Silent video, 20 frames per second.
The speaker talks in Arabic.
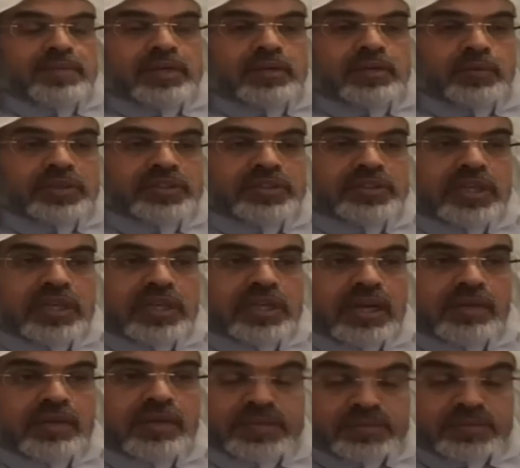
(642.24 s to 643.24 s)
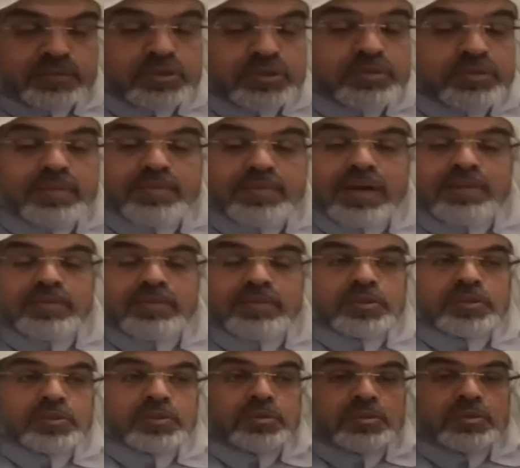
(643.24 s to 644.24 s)
لوجه الله بس مش بالمال
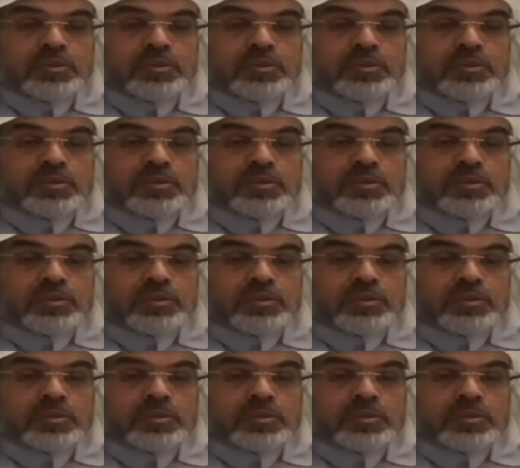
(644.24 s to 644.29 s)
مسروق